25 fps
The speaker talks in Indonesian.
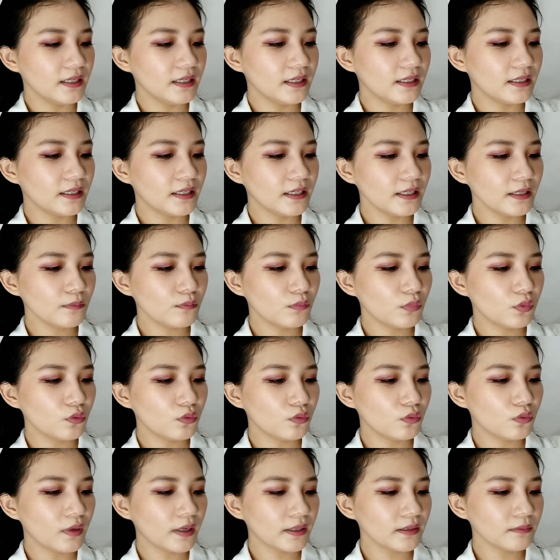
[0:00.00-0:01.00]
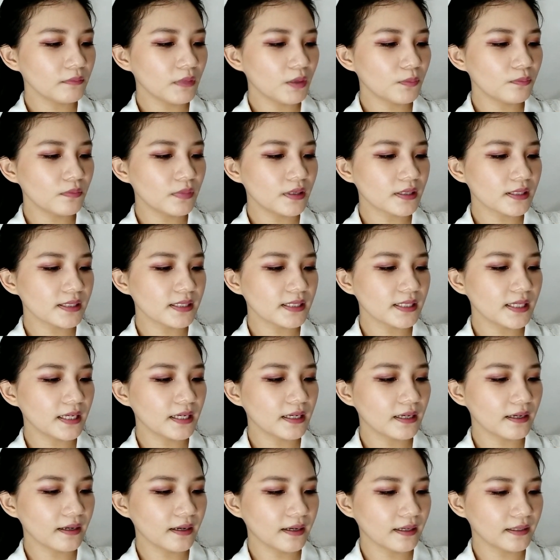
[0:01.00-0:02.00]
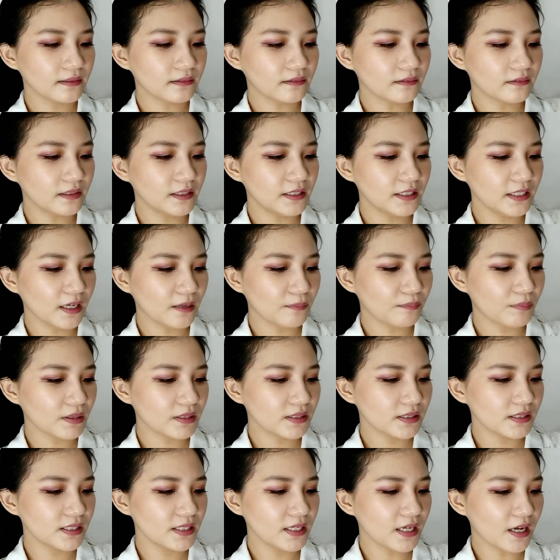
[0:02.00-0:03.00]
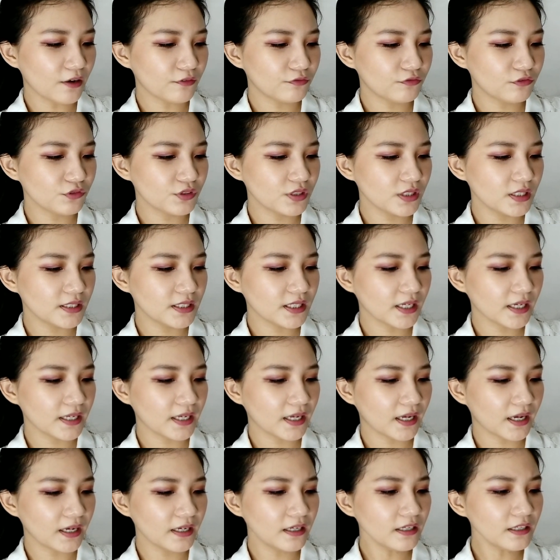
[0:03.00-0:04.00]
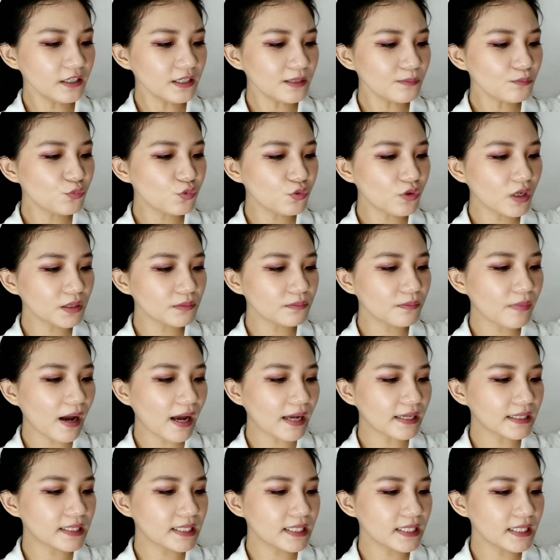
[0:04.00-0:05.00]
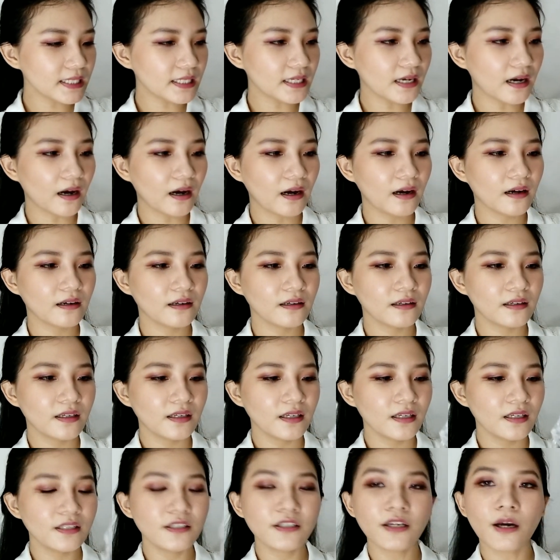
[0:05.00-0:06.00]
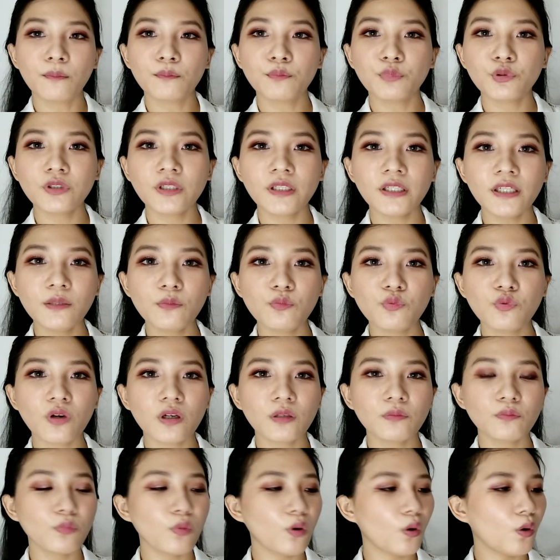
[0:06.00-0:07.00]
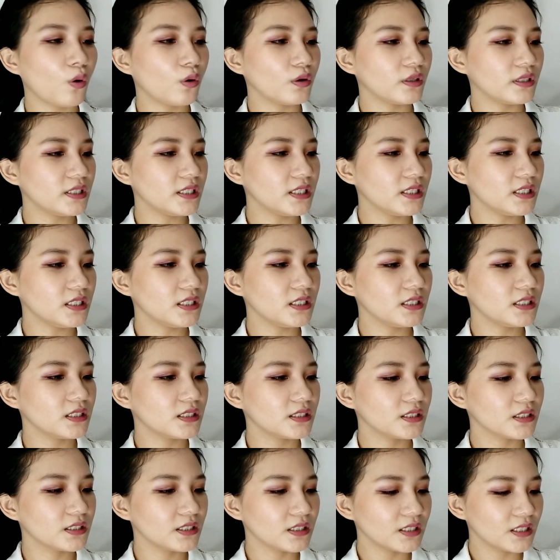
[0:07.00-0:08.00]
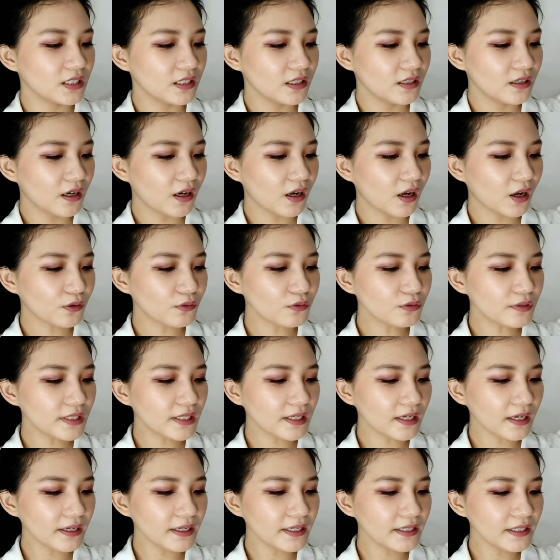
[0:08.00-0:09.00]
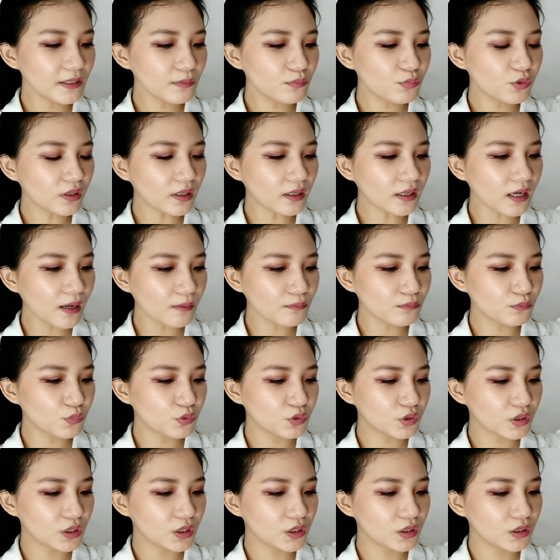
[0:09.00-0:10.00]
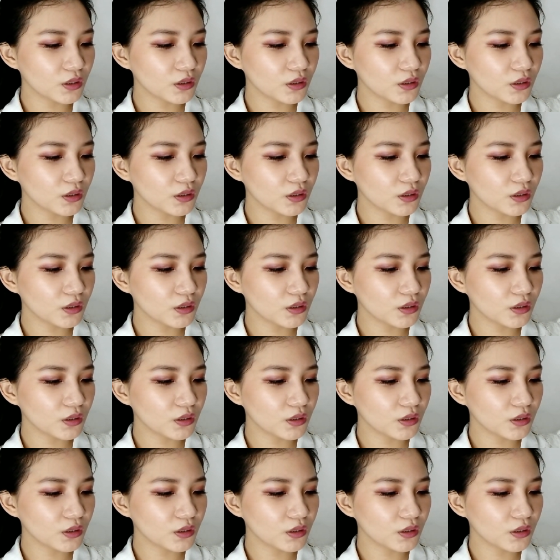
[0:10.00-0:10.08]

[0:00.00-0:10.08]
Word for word: ini buat membersihkan ini apa sih ya fungsinya ya ini buat body ya yang pun ini buat body aku kira ini buat rambut